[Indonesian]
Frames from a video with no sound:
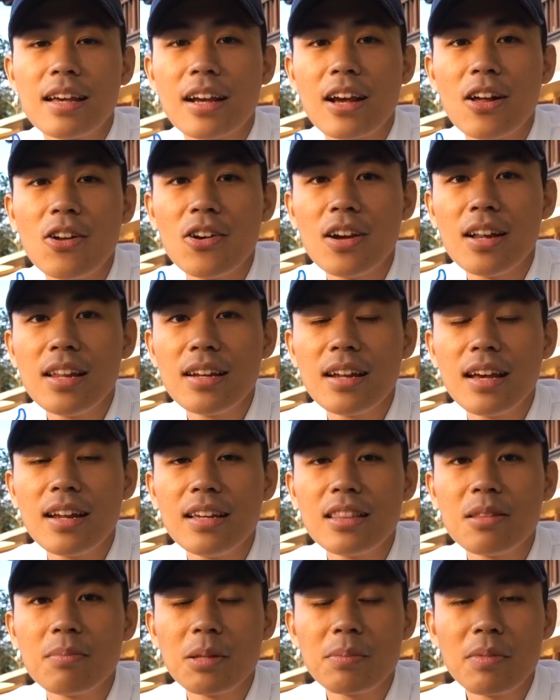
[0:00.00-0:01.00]
Kalau kalian
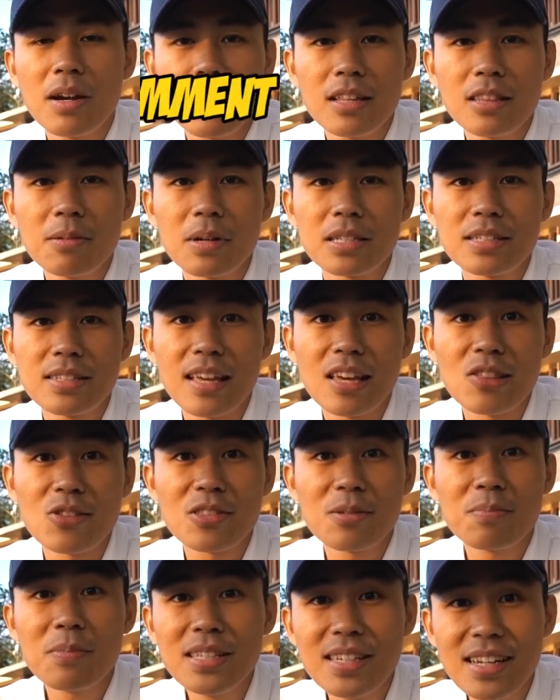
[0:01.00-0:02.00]
ada tempat makan, tempat stay,
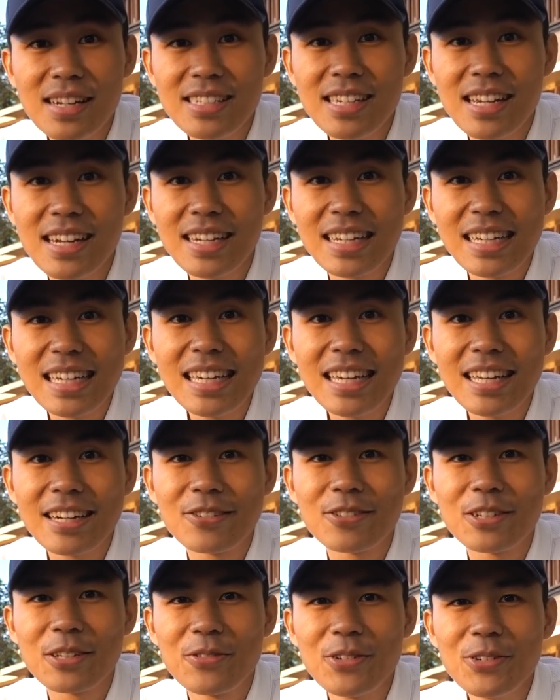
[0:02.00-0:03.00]
atau tempat jalan-jalan yang ingin
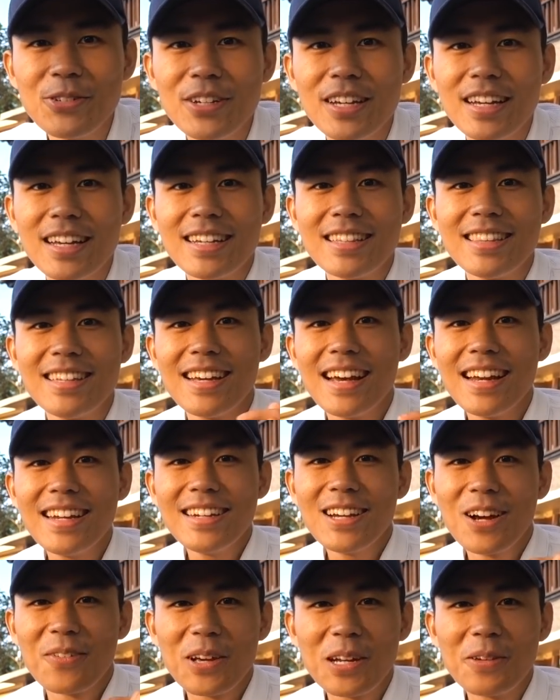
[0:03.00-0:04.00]
aku review,
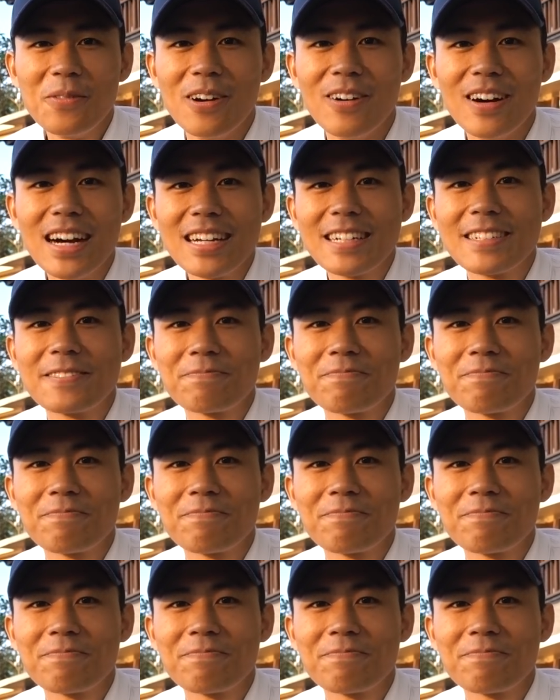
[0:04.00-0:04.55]
tinggalin di komen di bawah.